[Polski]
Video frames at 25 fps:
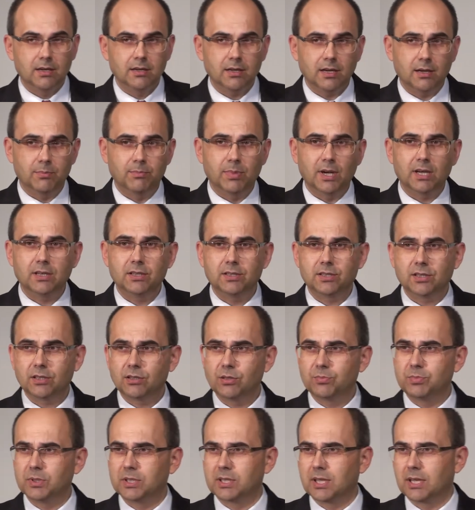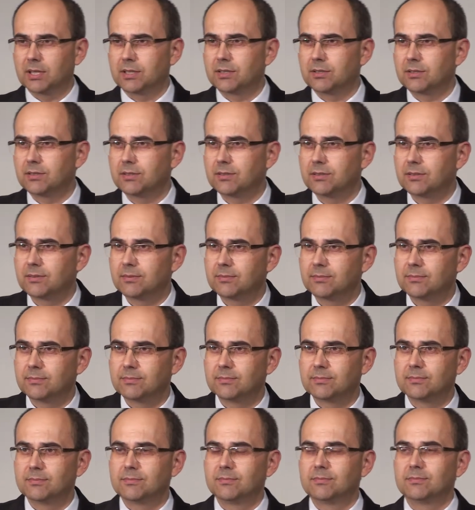a bali się go pytać.
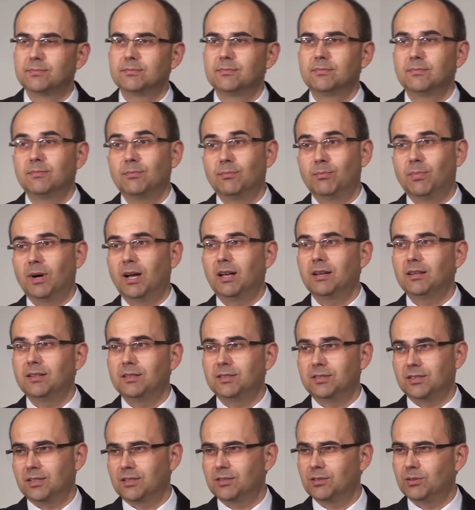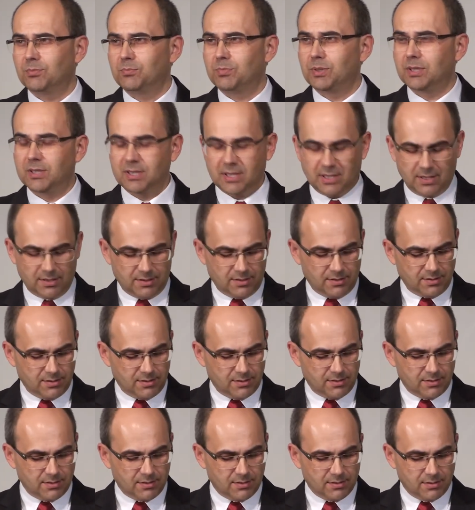Bali się go
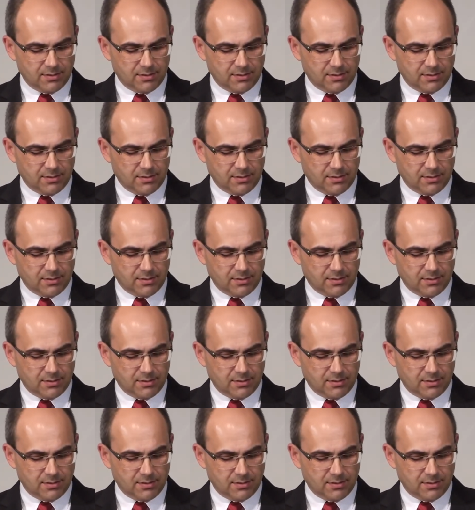pytać.